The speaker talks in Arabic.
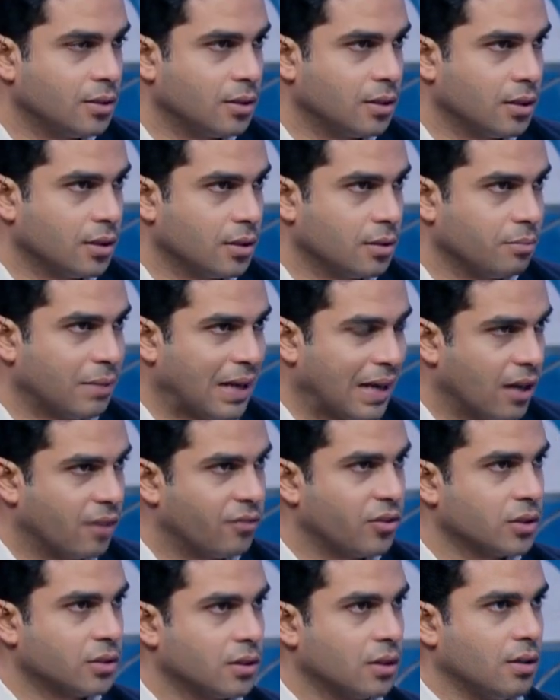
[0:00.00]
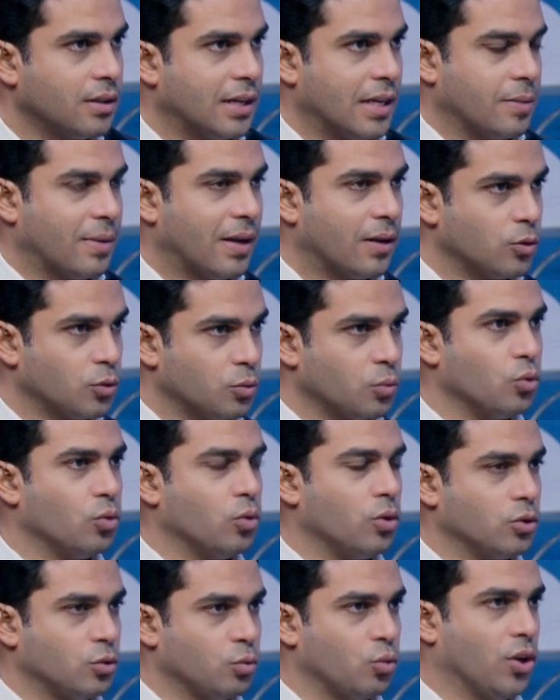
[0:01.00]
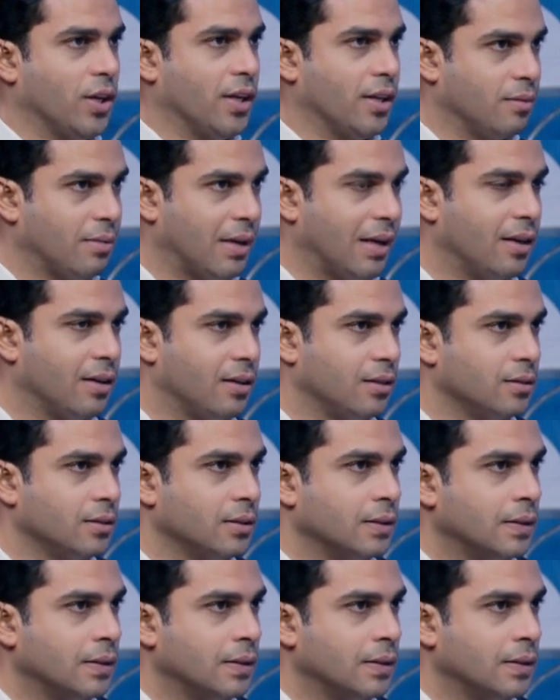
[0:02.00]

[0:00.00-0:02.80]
دي آه، بقى لها فتره يعني بقى لها اسبوع اسبوعين بقى لها